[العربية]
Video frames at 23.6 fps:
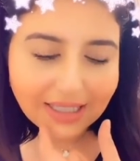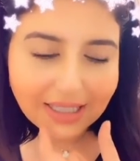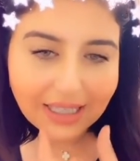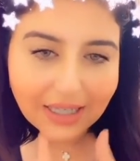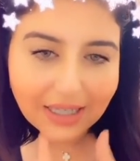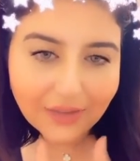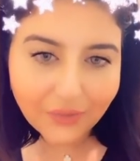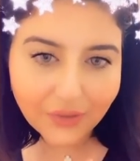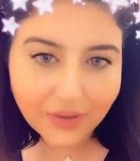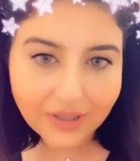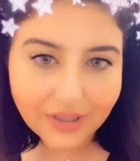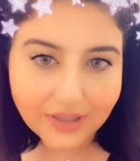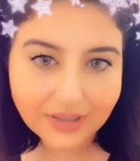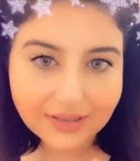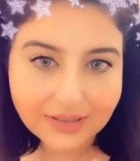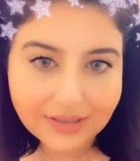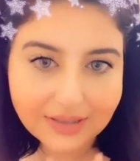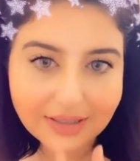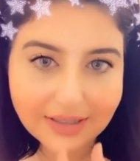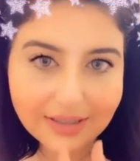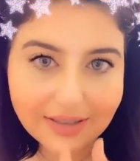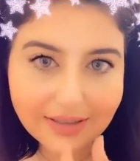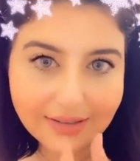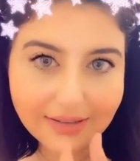
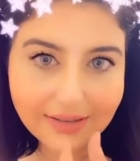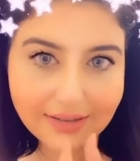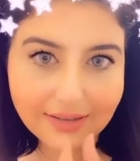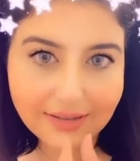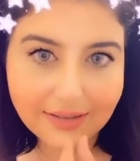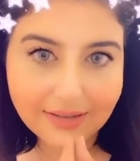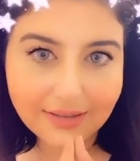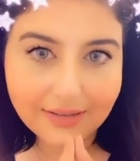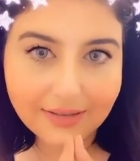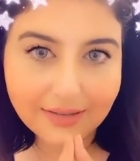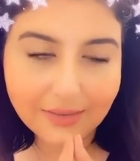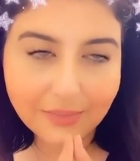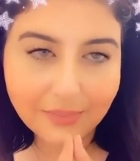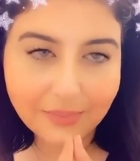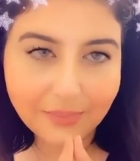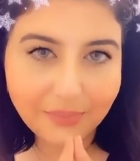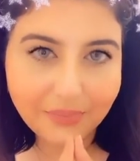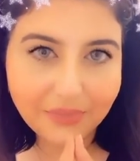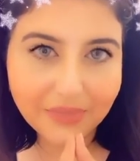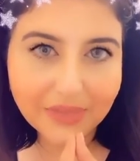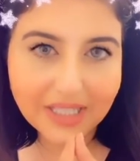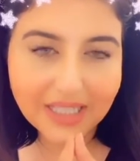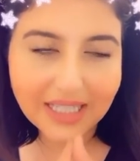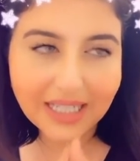يفقد آه،
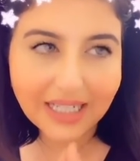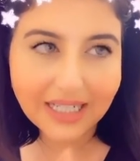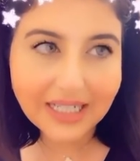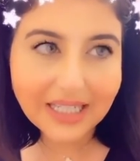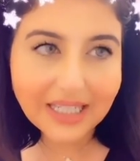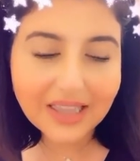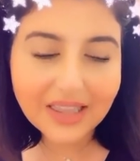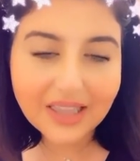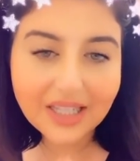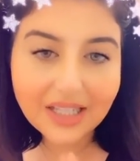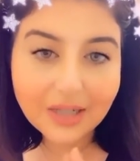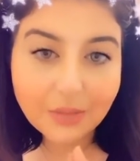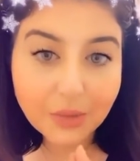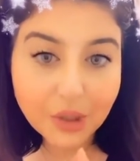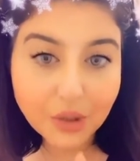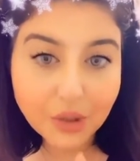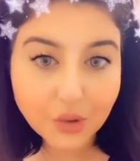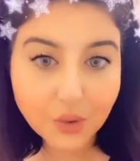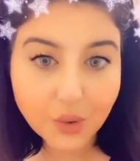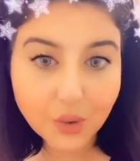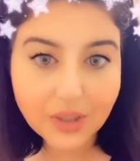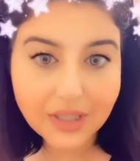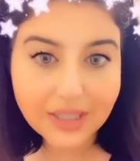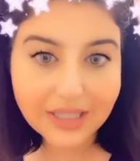يعني كثير
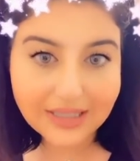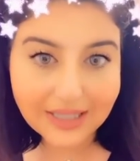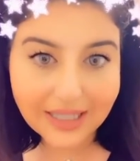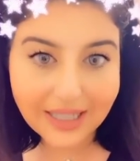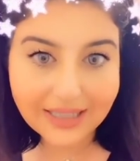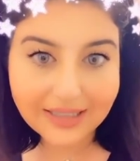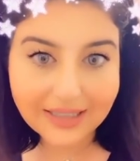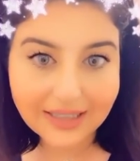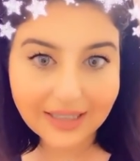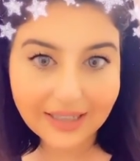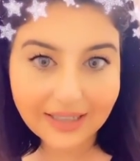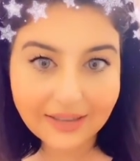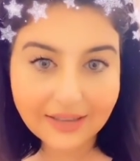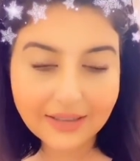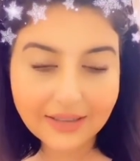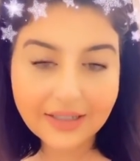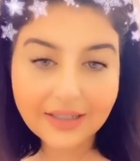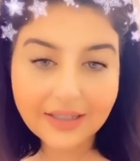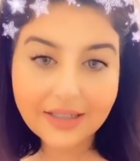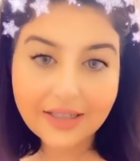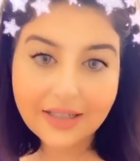من الدهون اللي تحته